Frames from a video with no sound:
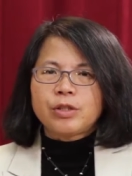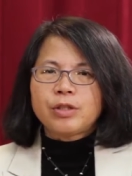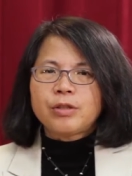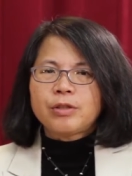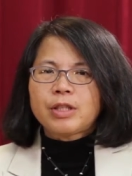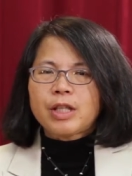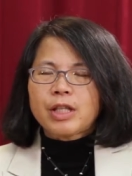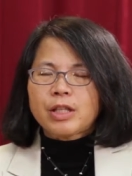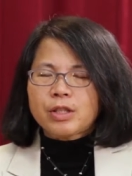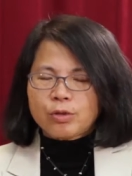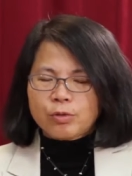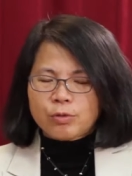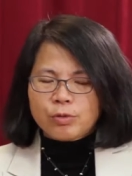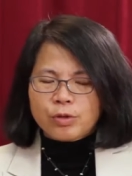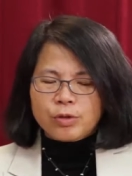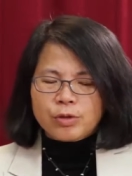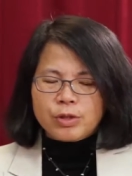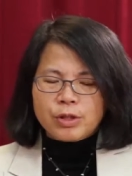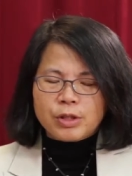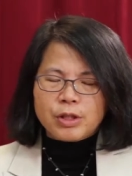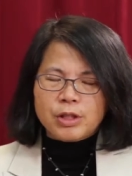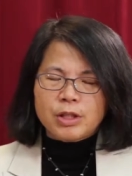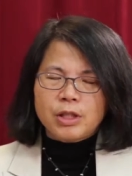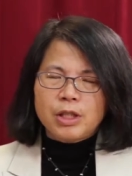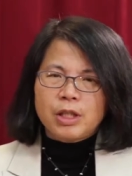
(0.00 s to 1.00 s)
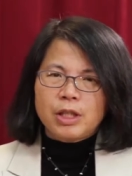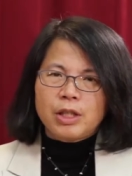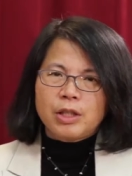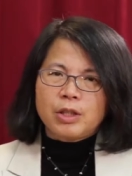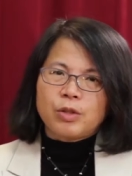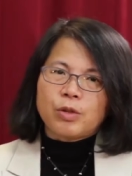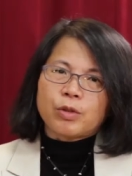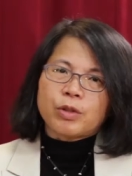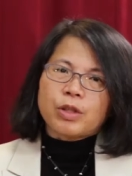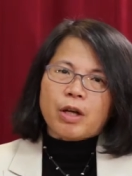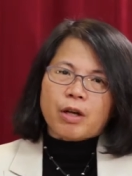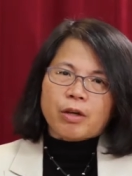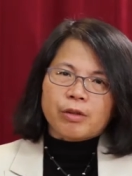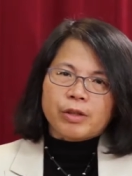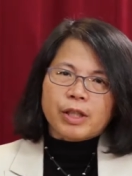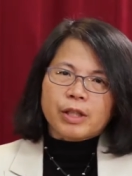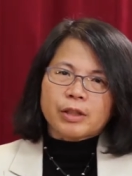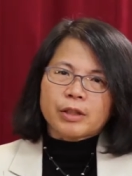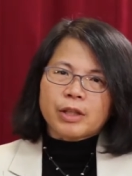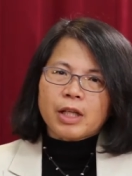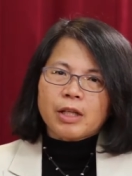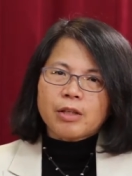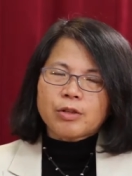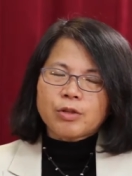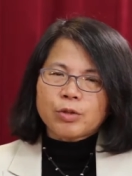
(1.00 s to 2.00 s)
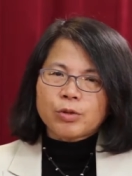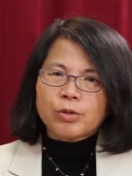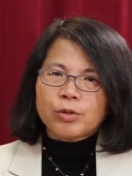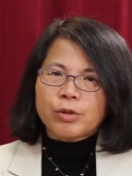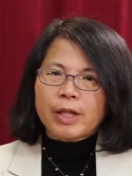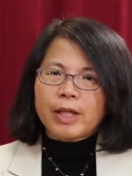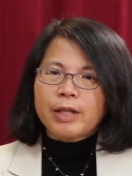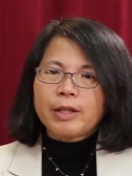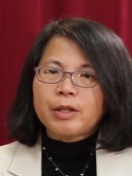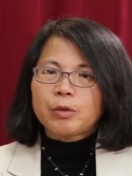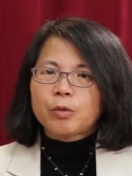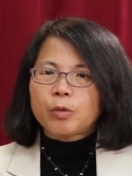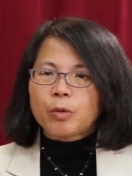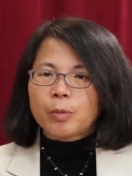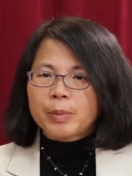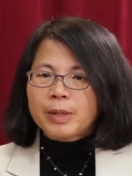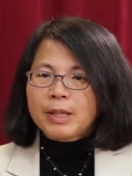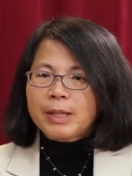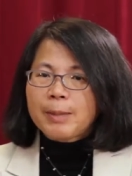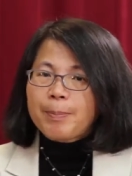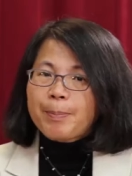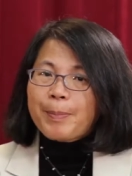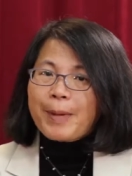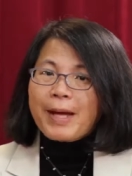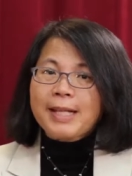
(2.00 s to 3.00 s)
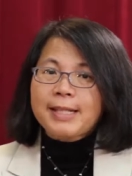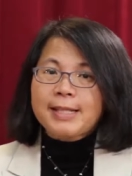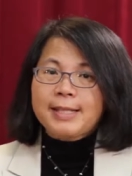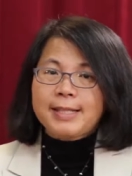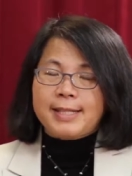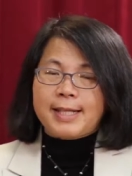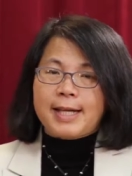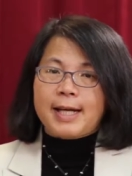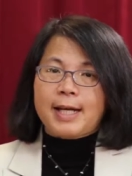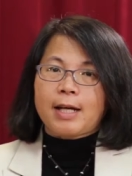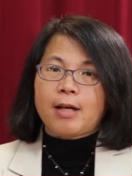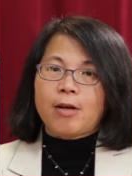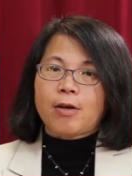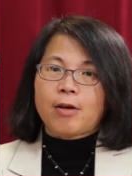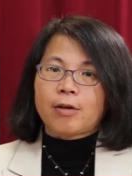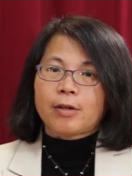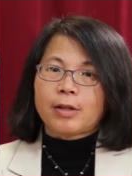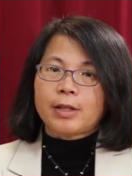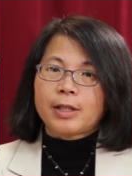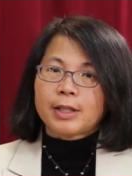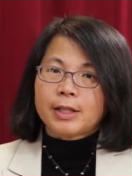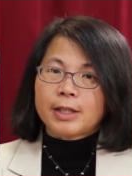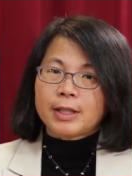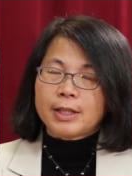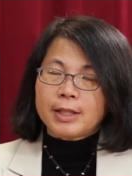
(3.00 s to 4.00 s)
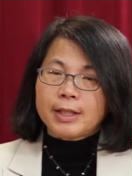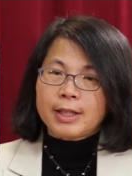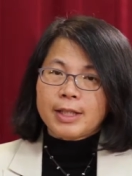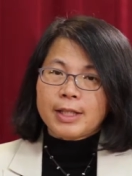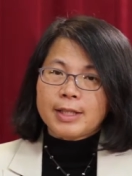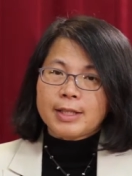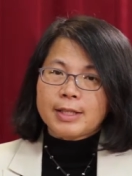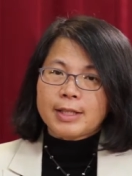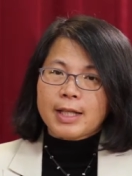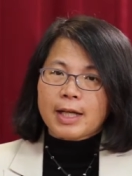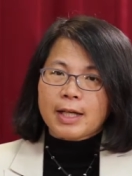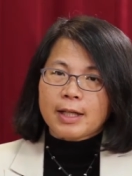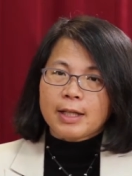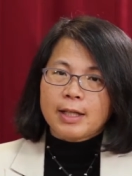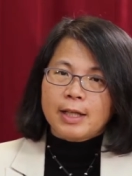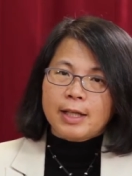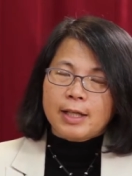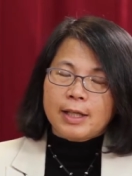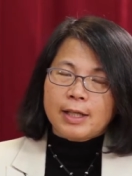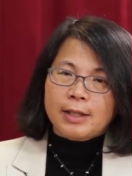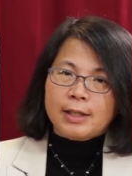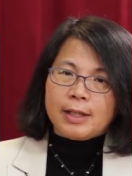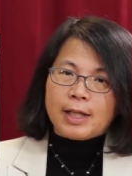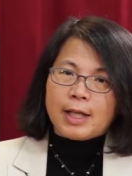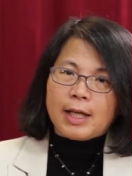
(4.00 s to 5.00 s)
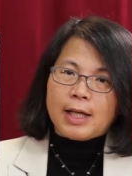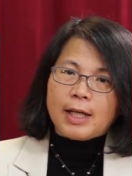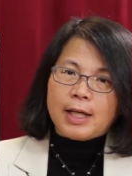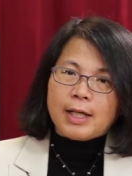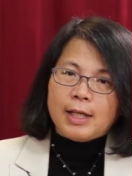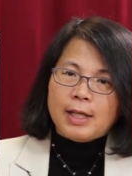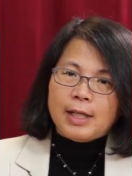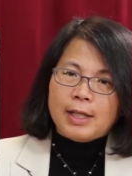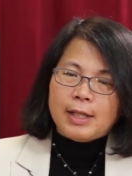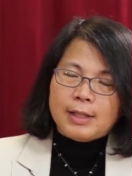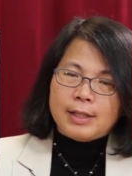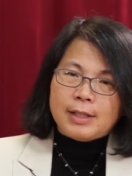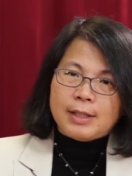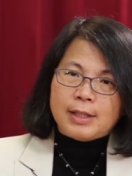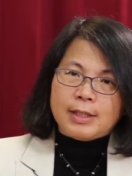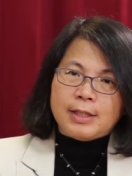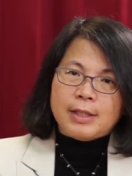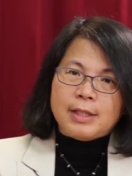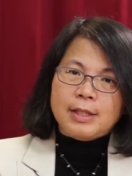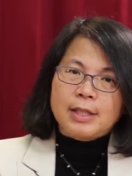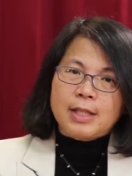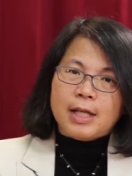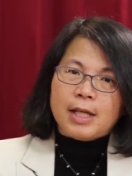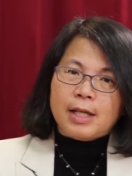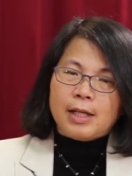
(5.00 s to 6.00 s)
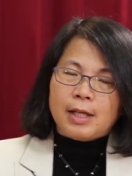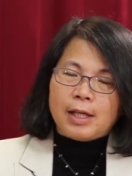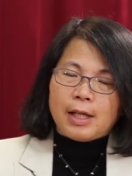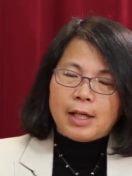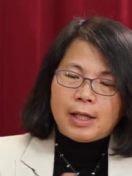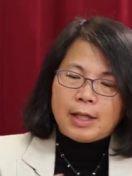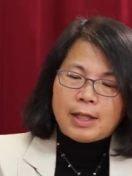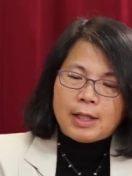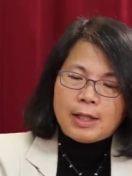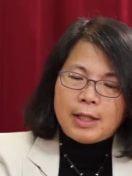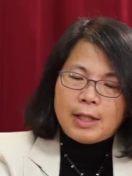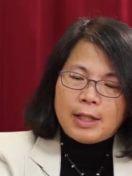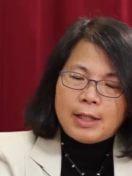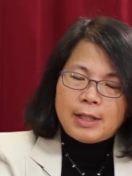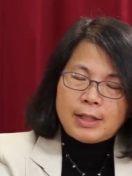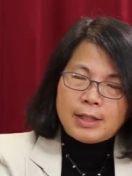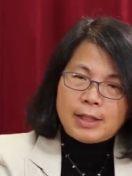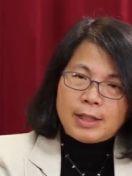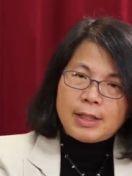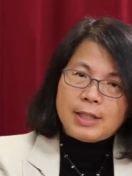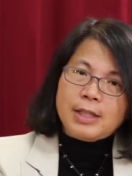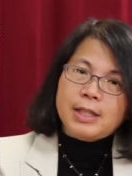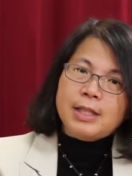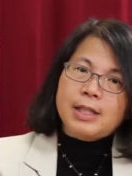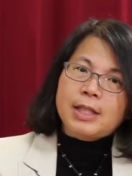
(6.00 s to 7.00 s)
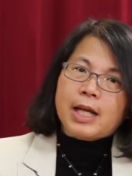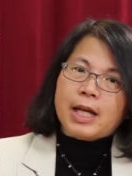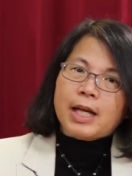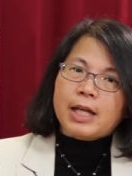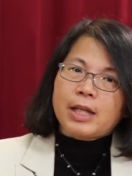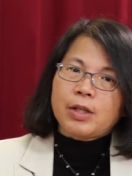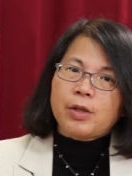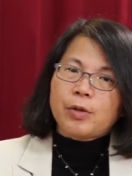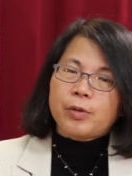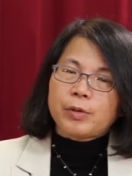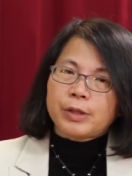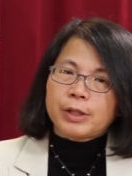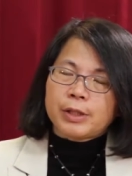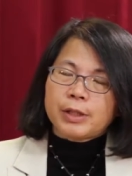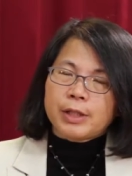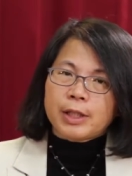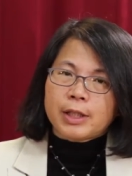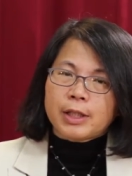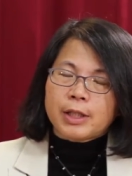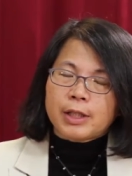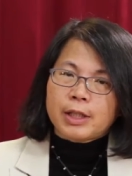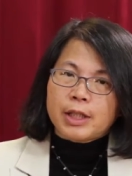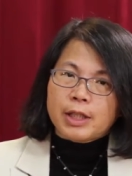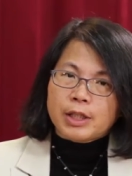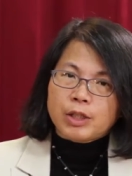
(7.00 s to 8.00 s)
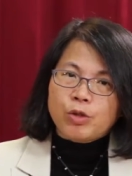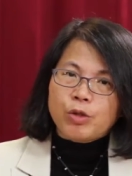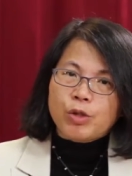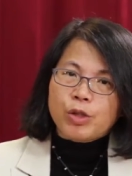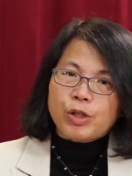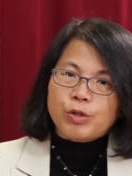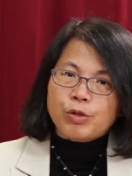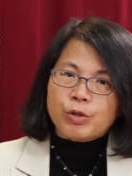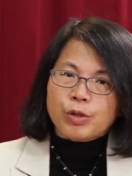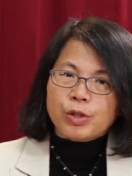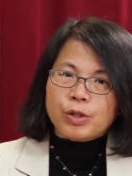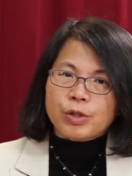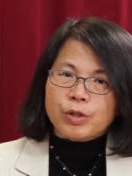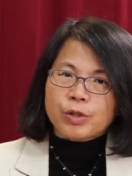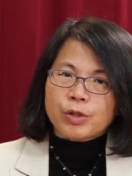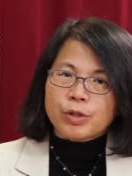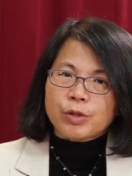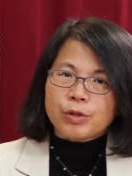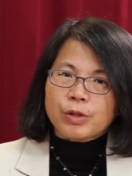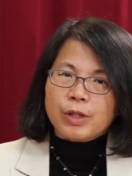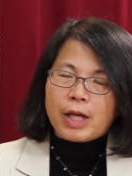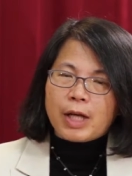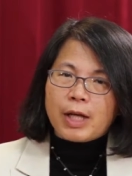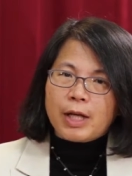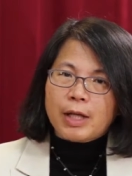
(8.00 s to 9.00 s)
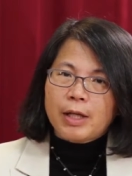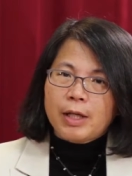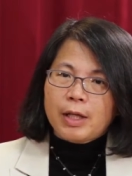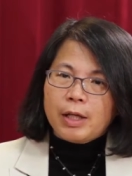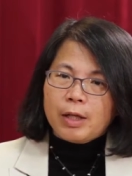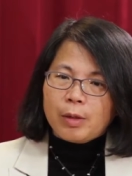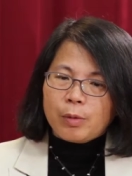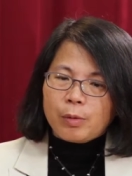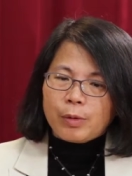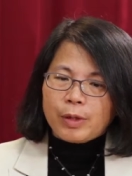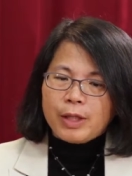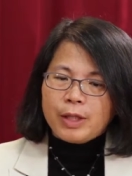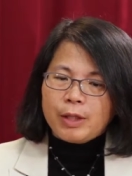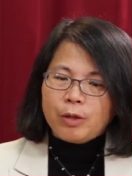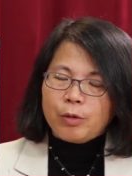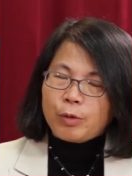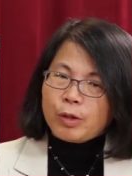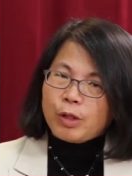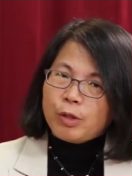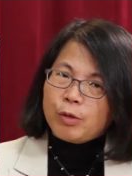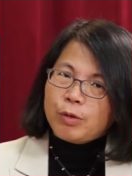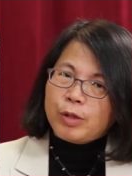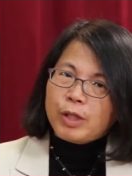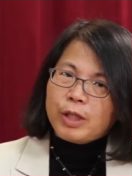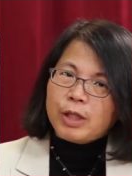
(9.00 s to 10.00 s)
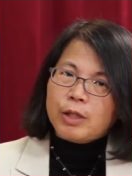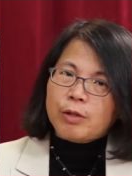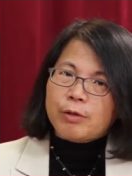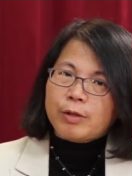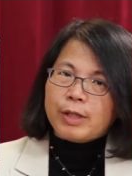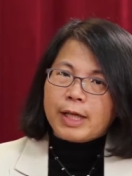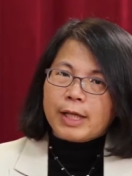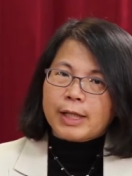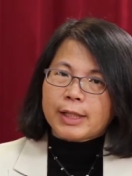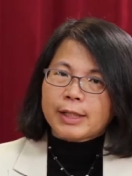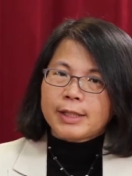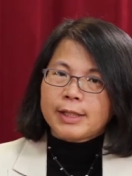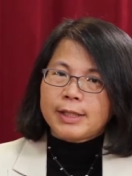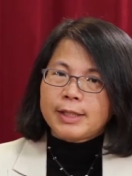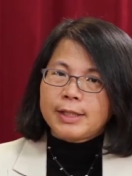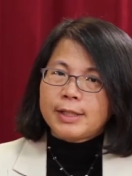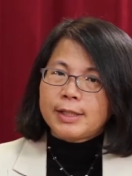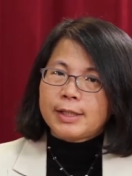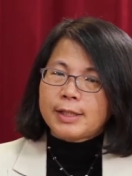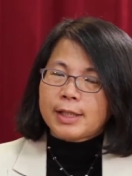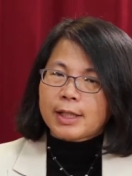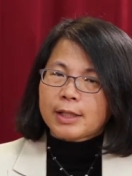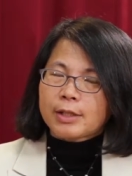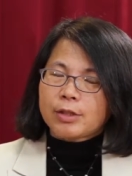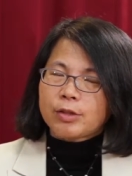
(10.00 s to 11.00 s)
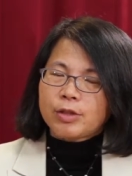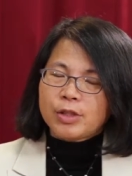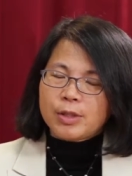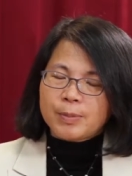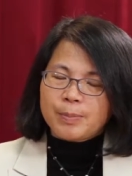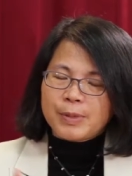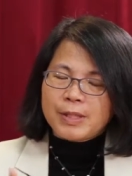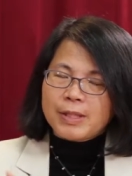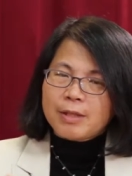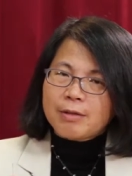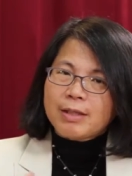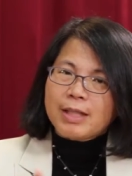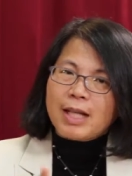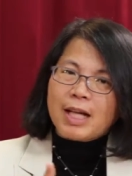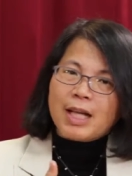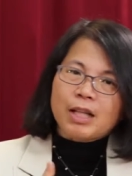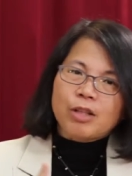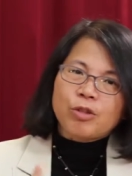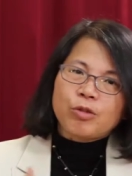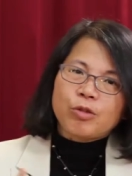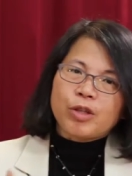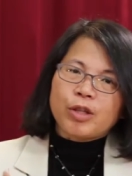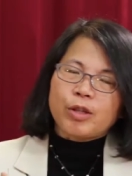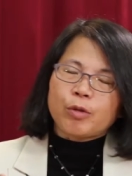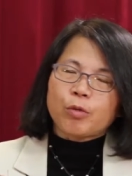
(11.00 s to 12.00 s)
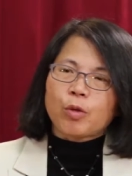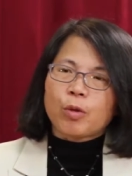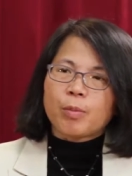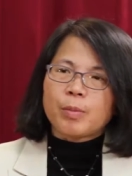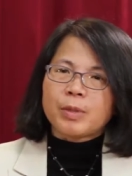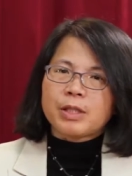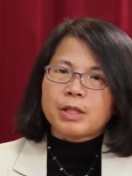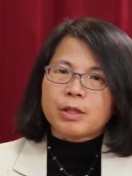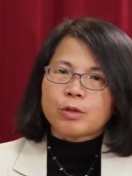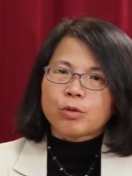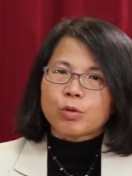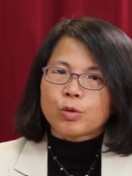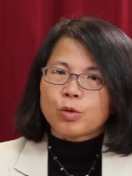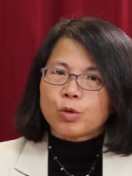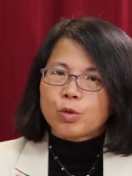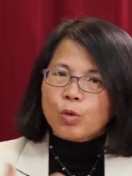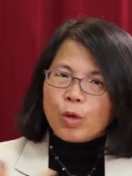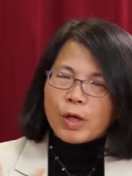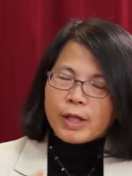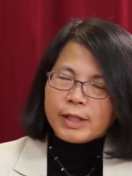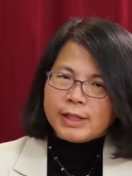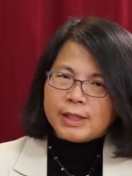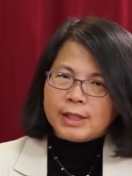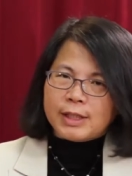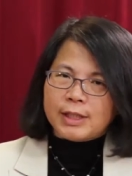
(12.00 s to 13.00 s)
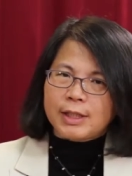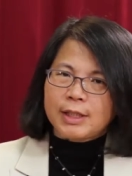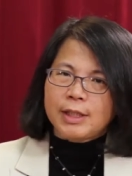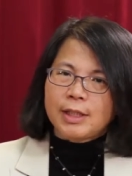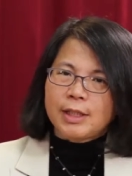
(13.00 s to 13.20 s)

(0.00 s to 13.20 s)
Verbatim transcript: 因为当初就是有考量到说，哎，我们一般讲哈，核能电厂它吸进来呃吸进来用的那个冷却水的时候，它会对鱼类有两个影响，就是比较大的鱼类，我们叫做撞击。